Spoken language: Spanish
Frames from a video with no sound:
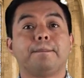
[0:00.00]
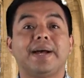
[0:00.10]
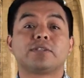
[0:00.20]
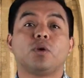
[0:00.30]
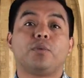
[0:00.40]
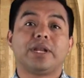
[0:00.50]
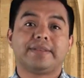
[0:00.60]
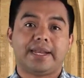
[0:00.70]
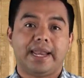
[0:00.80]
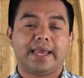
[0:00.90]
pasó por
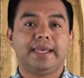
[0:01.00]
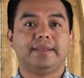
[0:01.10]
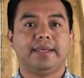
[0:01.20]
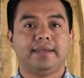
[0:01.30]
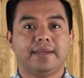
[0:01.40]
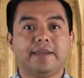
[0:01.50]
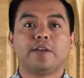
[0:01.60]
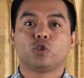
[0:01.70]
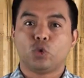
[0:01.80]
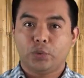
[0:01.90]
entre la gente,
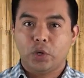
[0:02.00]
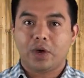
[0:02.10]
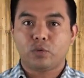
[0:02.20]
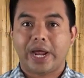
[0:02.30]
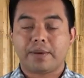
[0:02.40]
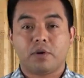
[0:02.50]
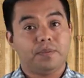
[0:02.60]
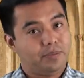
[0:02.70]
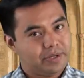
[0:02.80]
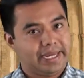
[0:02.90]
subió a un
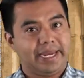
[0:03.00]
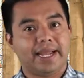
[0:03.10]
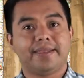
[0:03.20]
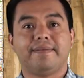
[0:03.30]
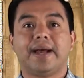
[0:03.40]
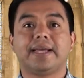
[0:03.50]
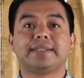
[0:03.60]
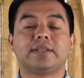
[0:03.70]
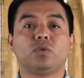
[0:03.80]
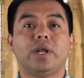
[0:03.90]
árbol porque era de baja
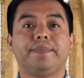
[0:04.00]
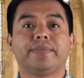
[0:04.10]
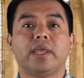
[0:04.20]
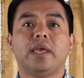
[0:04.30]
estatura,